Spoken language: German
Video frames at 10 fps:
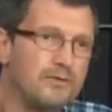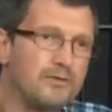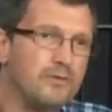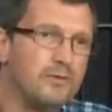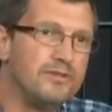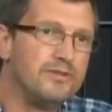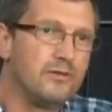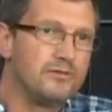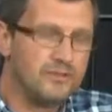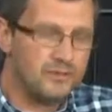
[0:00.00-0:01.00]
wir sowohl die
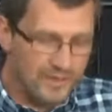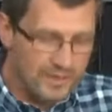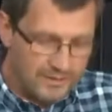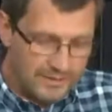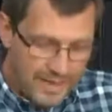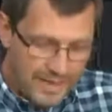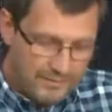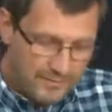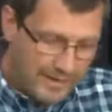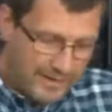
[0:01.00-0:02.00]
konjunkturelle
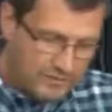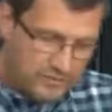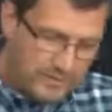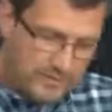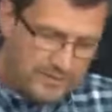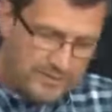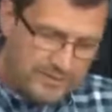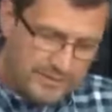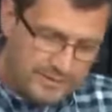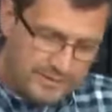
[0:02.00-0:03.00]
Nachfrage
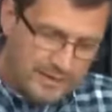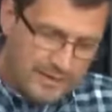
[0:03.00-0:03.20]
stabilisieren,